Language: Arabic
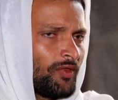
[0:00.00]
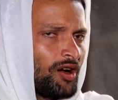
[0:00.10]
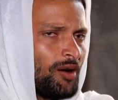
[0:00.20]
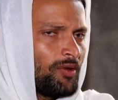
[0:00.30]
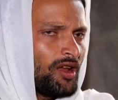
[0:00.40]

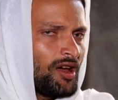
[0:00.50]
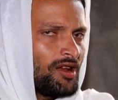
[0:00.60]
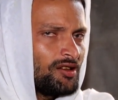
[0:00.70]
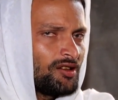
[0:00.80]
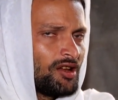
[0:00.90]
قبل
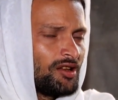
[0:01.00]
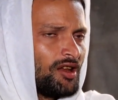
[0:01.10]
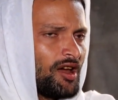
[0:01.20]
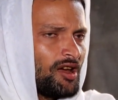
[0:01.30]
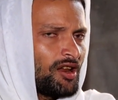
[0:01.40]
أن
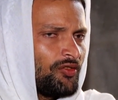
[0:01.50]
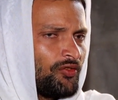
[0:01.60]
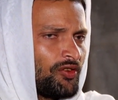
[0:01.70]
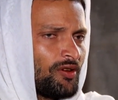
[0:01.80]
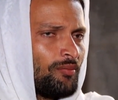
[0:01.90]

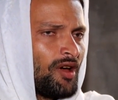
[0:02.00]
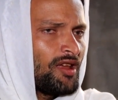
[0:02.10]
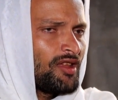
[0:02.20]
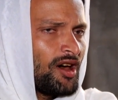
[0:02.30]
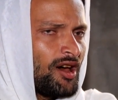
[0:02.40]
نعرف
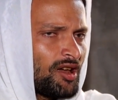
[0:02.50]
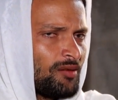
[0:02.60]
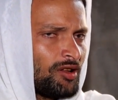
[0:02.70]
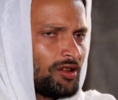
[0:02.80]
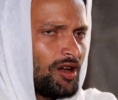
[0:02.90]
ماذا
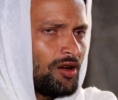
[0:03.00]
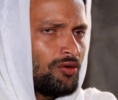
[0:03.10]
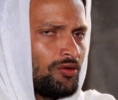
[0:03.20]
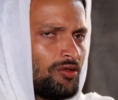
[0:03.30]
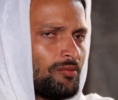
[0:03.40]
حكم
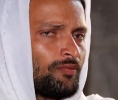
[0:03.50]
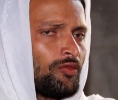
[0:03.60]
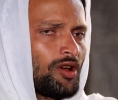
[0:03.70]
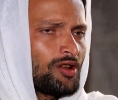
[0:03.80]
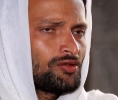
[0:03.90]
الله
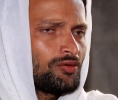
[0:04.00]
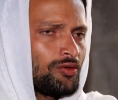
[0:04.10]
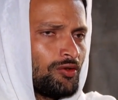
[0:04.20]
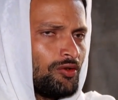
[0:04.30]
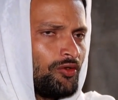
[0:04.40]

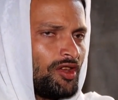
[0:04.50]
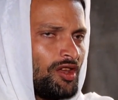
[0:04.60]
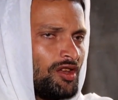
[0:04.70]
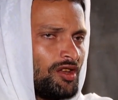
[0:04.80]
ورسوله فيه